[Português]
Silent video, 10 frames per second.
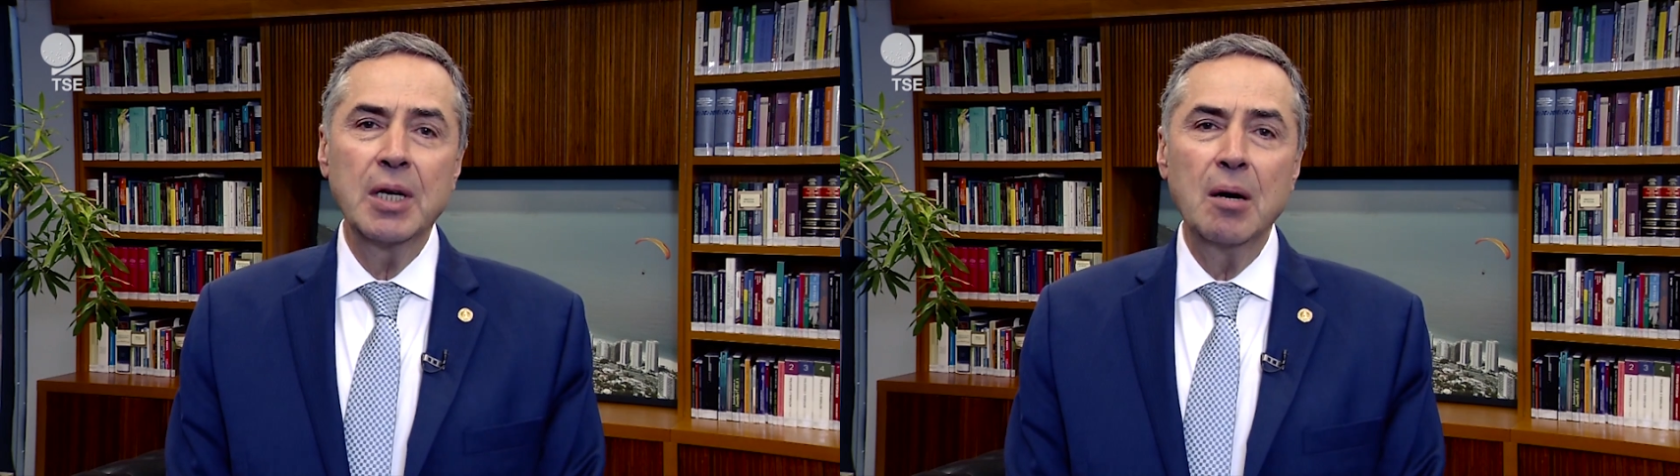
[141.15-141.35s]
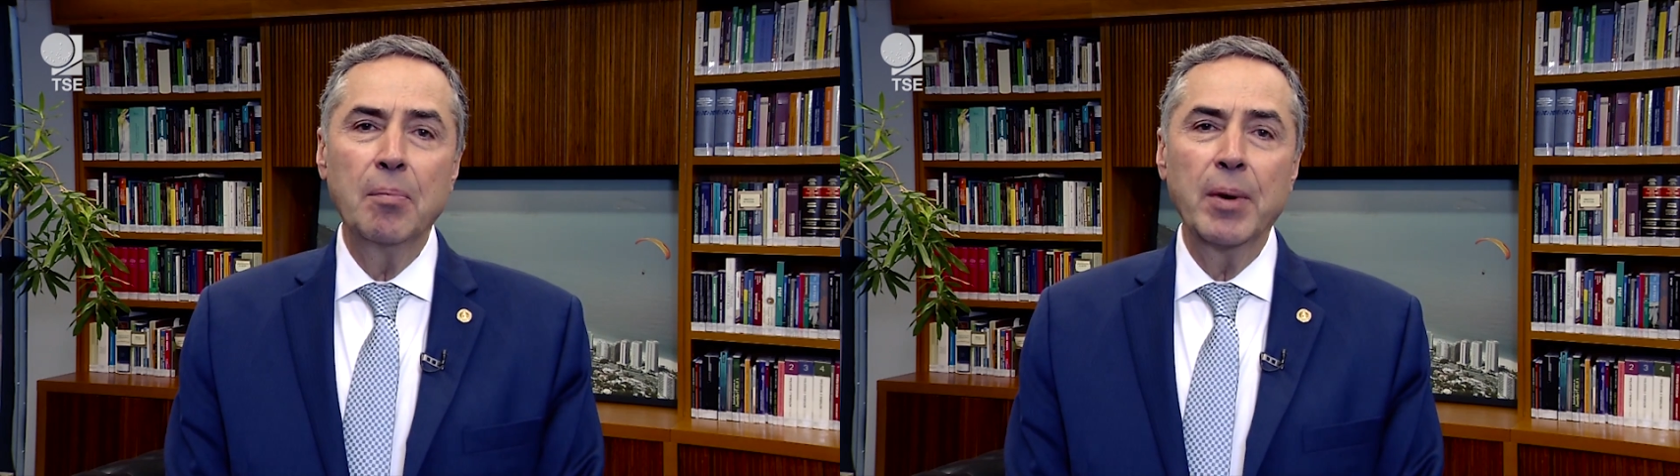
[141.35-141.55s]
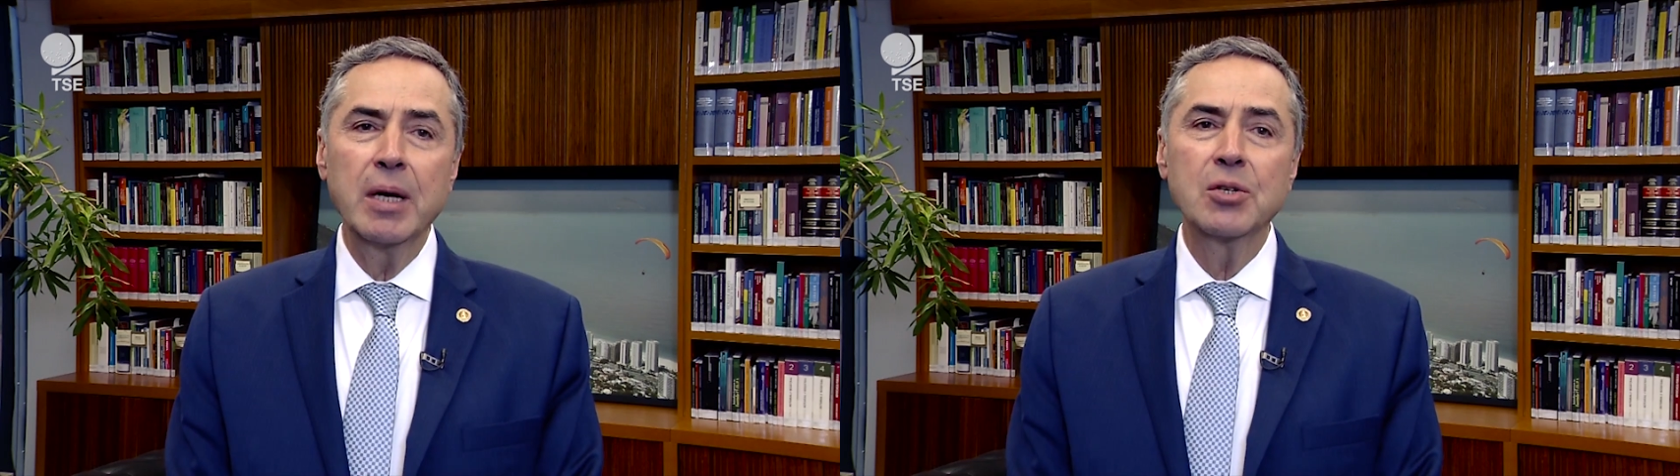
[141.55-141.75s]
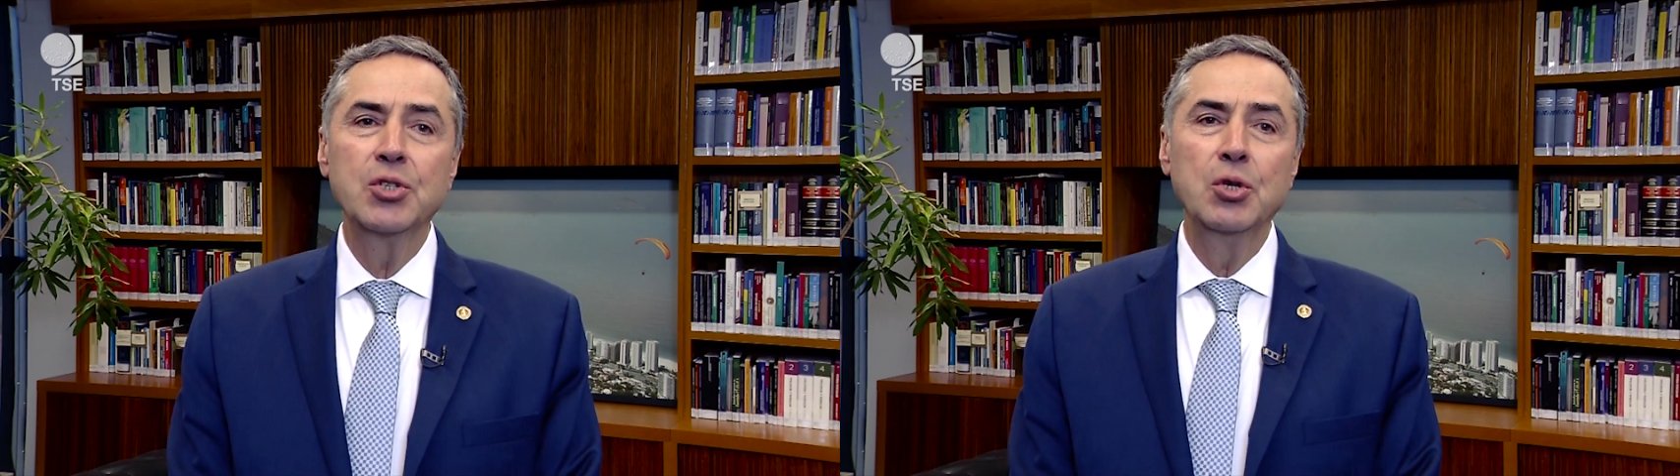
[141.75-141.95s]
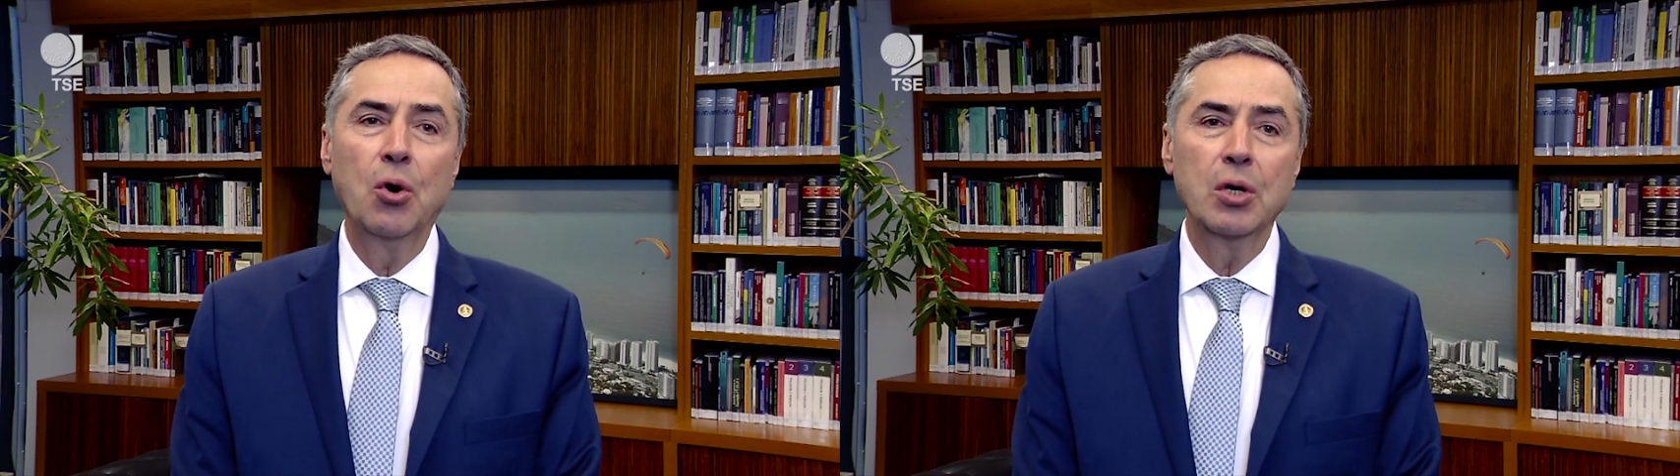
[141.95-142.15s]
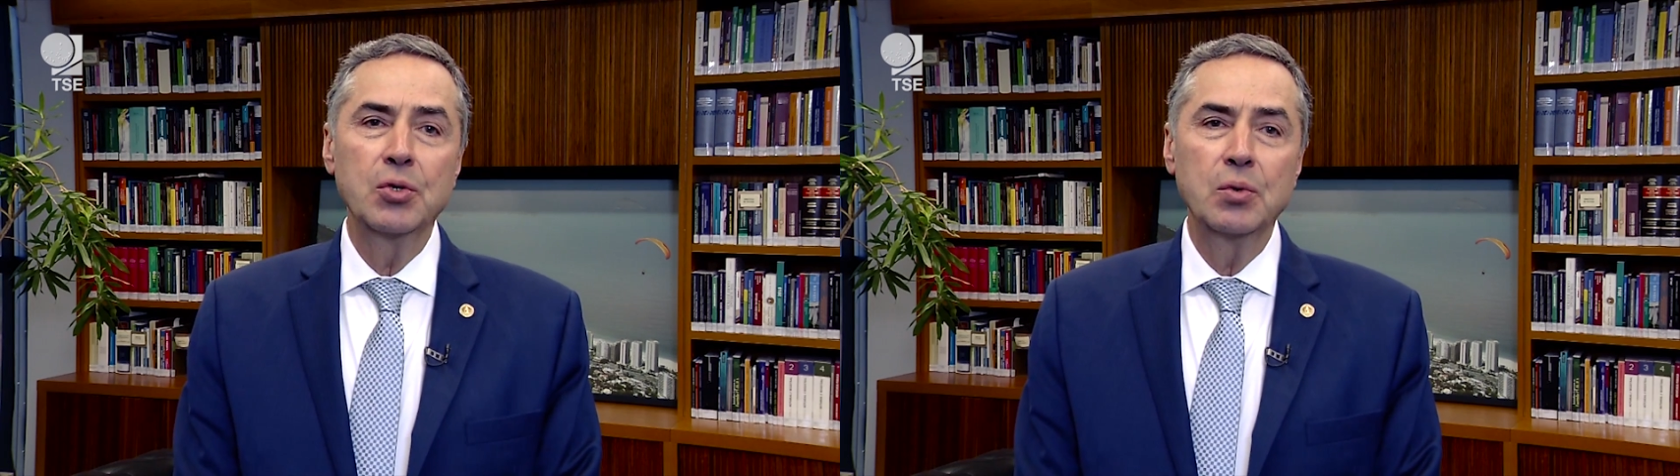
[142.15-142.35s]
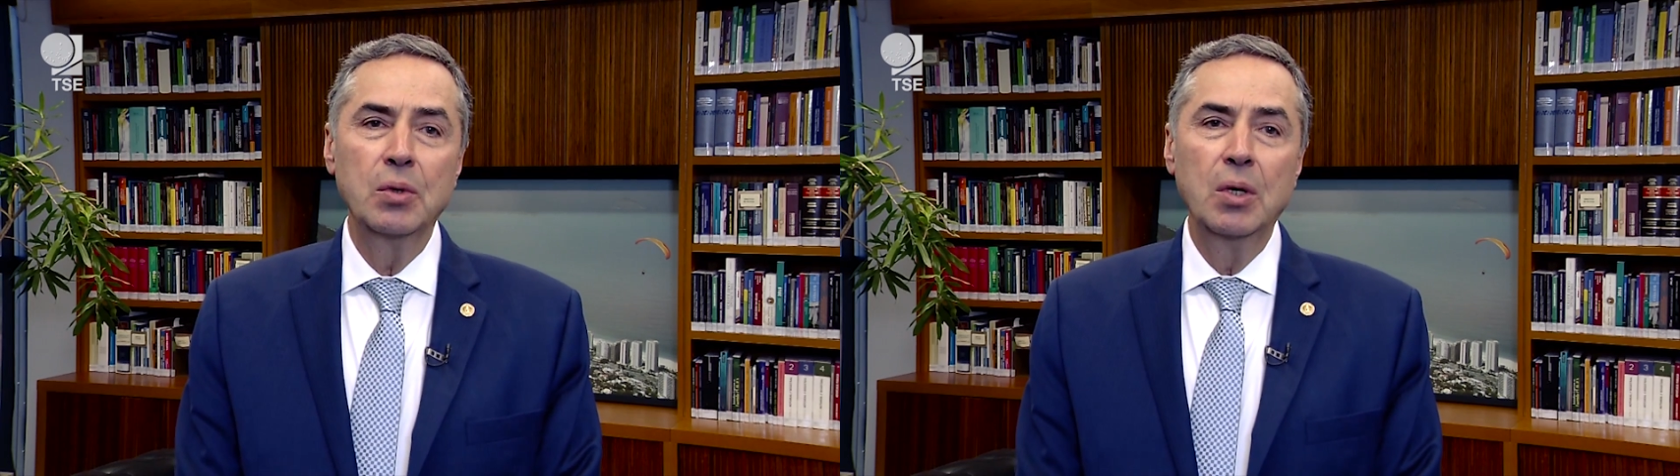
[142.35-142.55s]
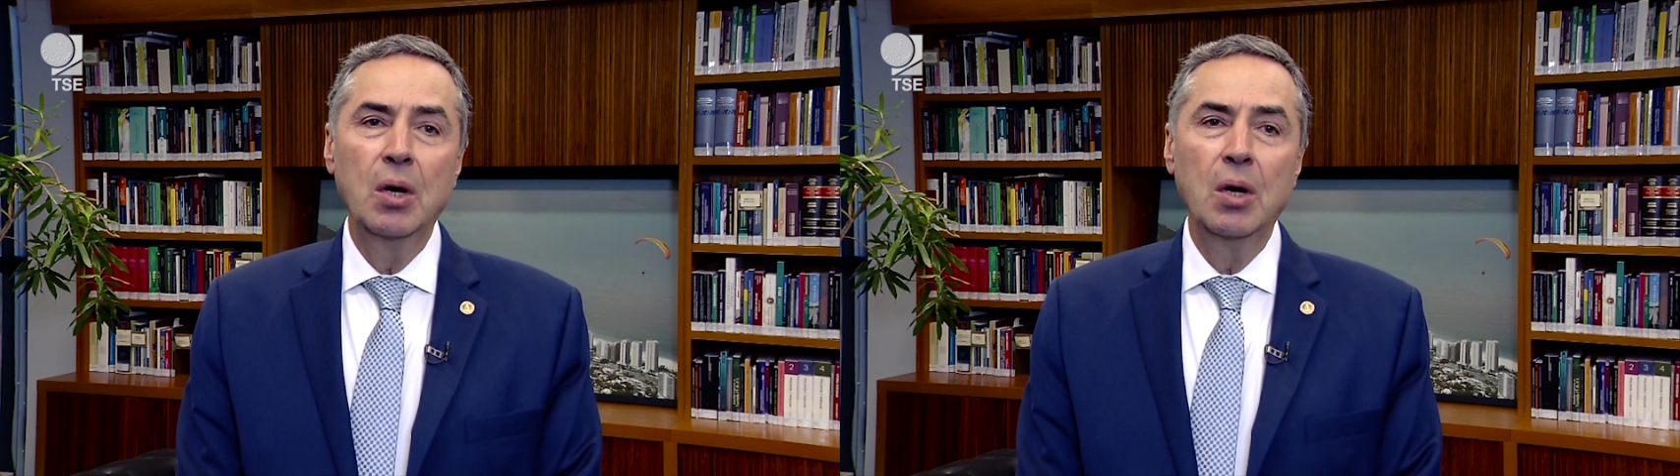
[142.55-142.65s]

campanhas de ódio.